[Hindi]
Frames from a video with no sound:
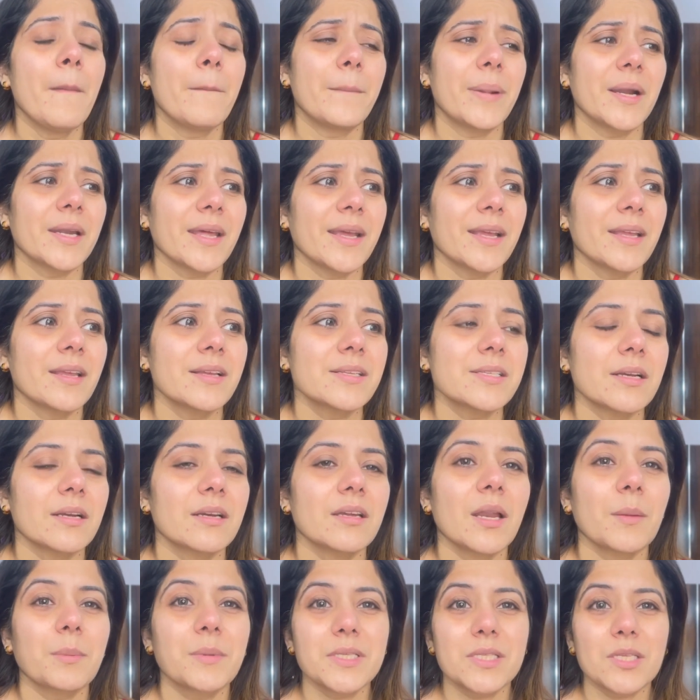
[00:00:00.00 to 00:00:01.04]
बट आई गेस
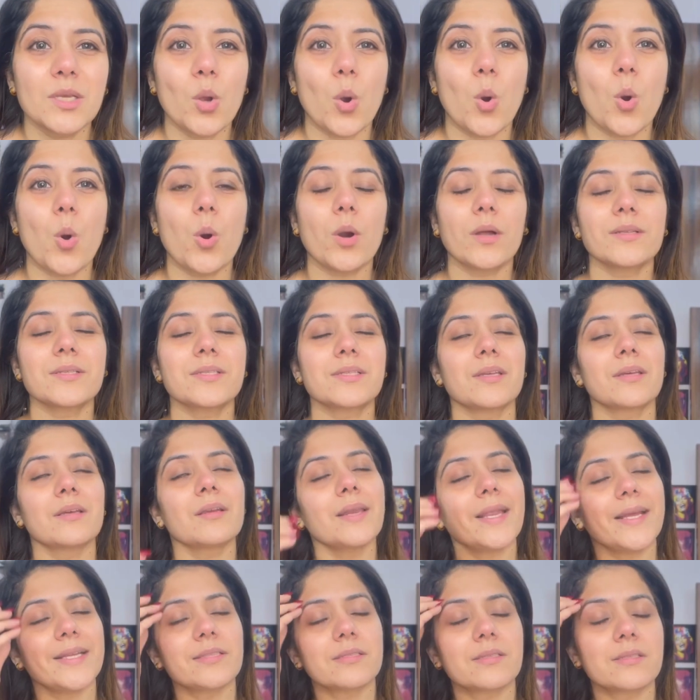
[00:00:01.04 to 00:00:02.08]
अगर आप किसी और से
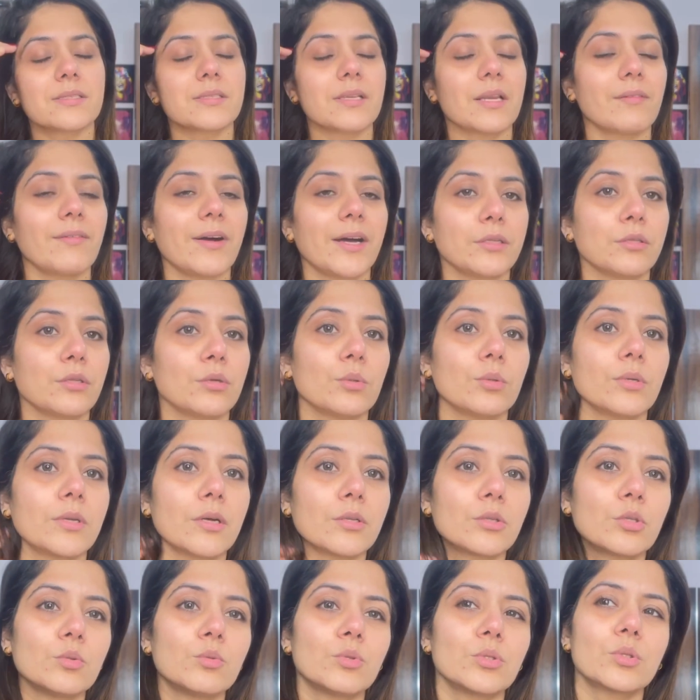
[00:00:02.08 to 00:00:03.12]
लेंसेज डलवाते हो
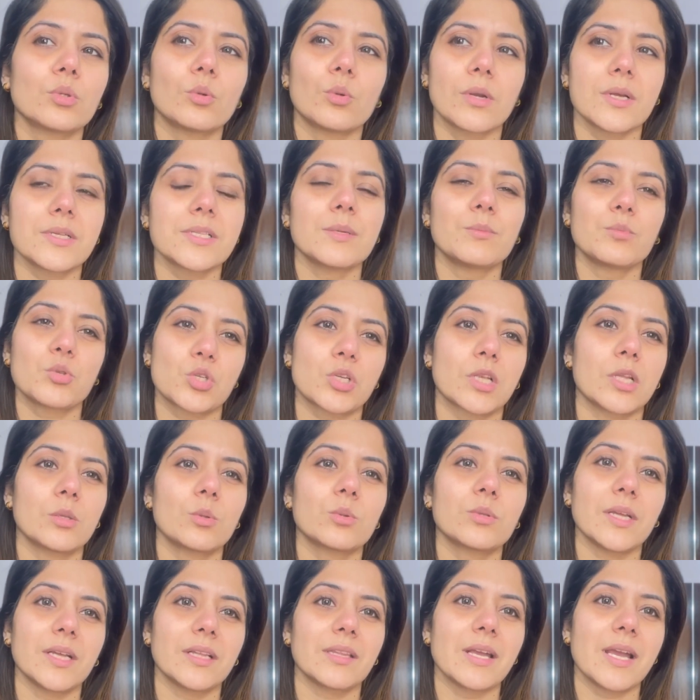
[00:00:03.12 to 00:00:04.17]
ना तो वो थोड़ा सा मुश्किल
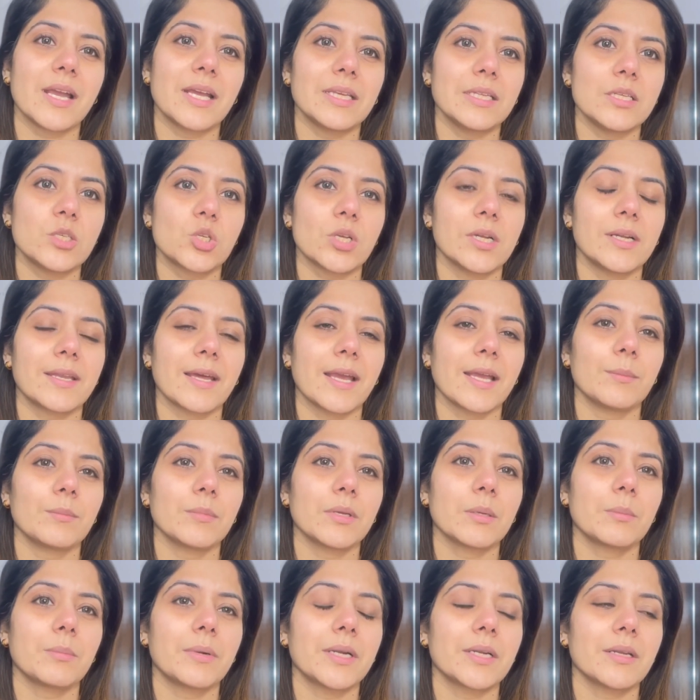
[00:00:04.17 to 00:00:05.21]
तो देता है इनिशियल टाइम
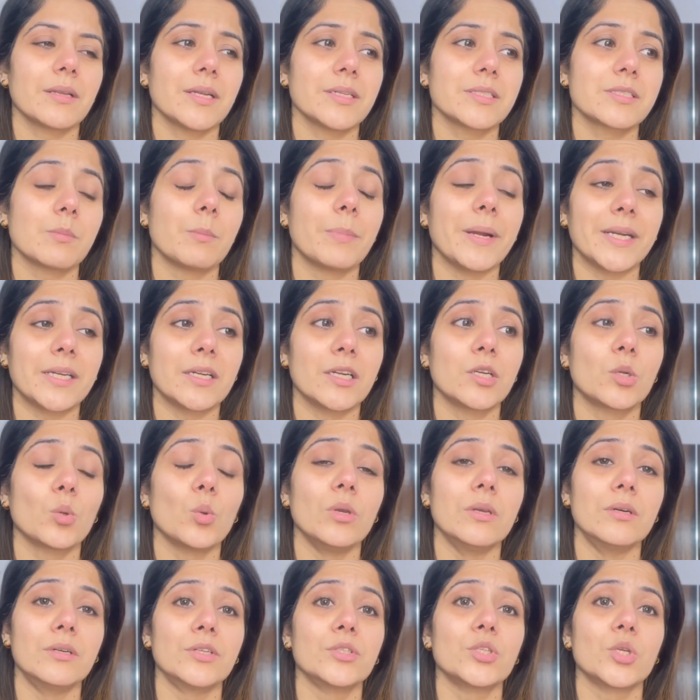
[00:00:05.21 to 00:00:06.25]
में बट इट्स बेटर
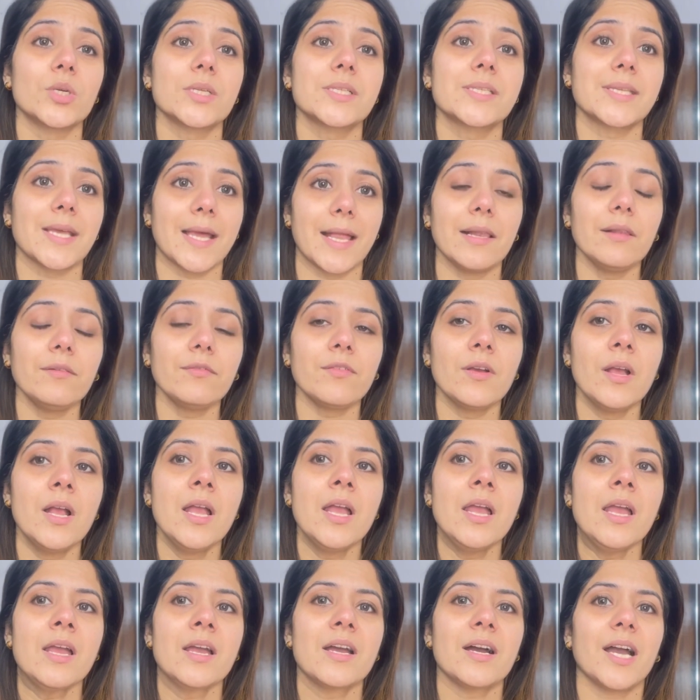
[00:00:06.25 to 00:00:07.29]
टू लर्न योर सेल्फ
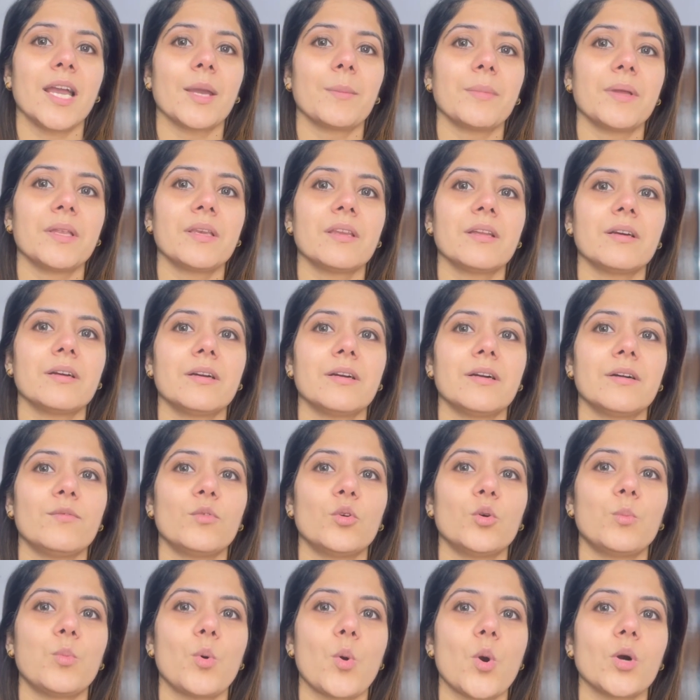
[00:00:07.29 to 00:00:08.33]
आई मीन
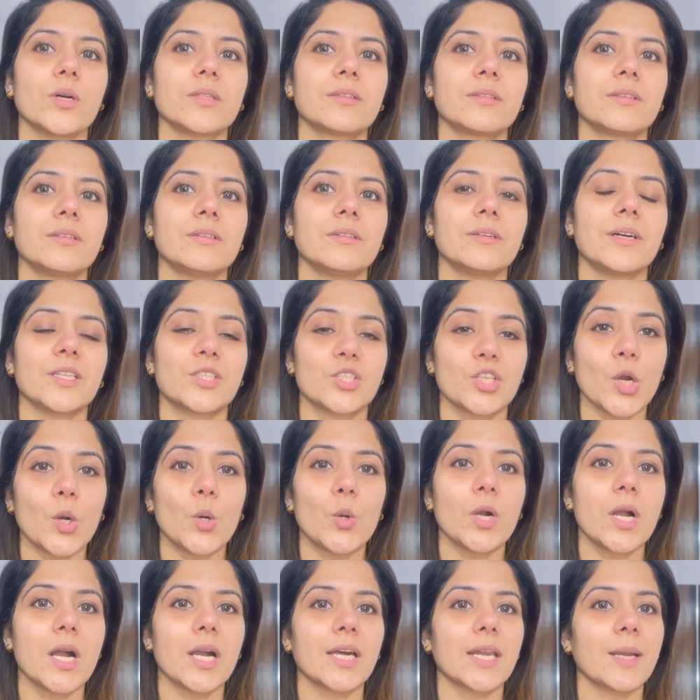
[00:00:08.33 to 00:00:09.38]
वो बहुत अच्छा
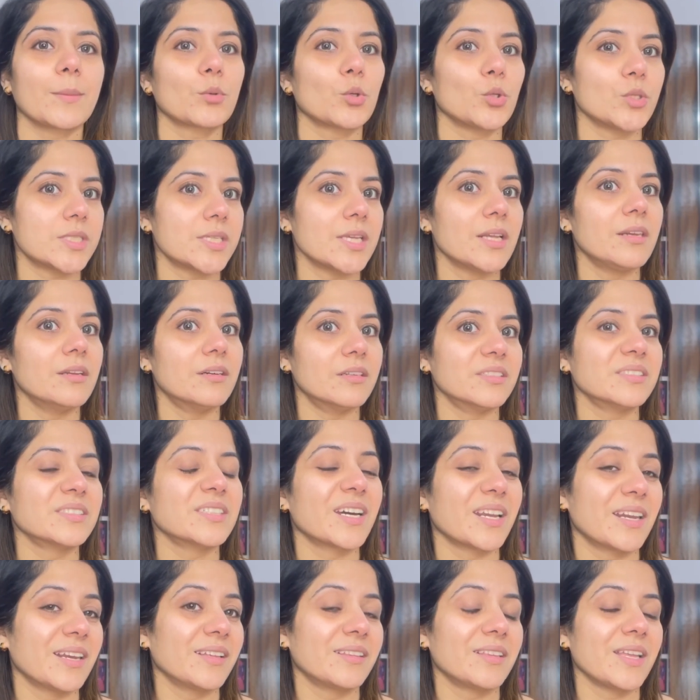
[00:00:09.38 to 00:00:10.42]
होगा अगर आप खुद से लर्न
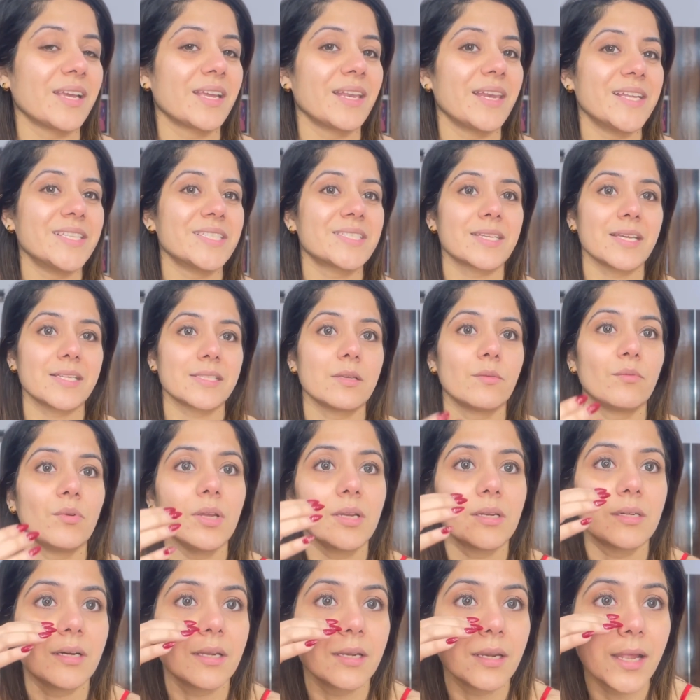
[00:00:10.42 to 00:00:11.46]
कर लेते हैं कि लेंस कैसे
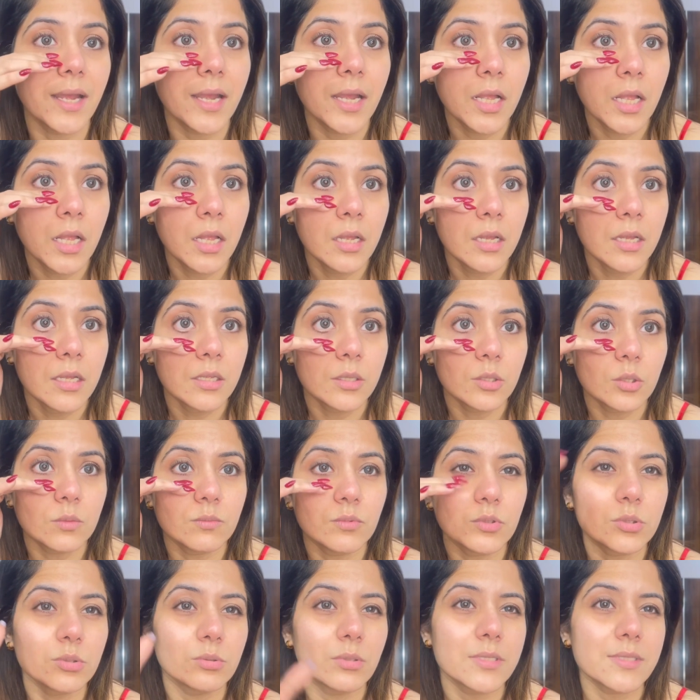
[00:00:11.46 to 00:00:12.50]
वेयर करना है तो
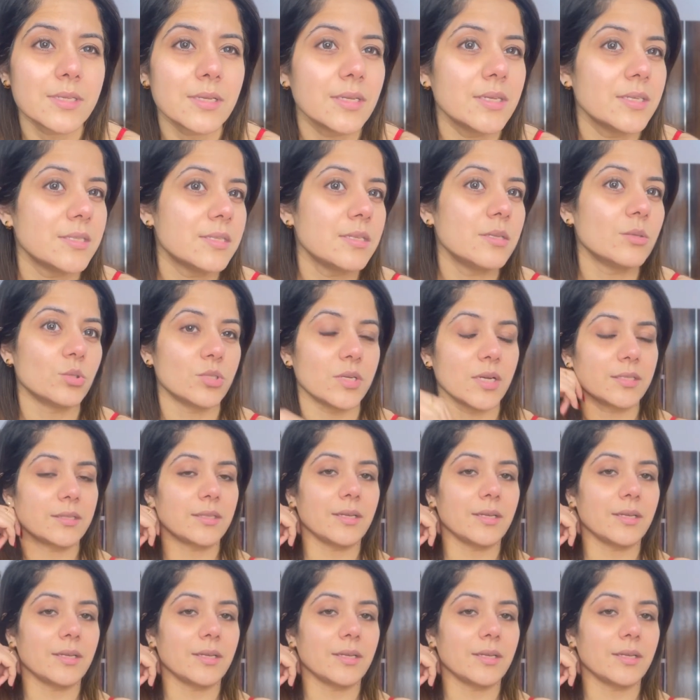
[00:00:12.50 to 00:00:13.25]
वो थोड़ा सा ईजी हो जाता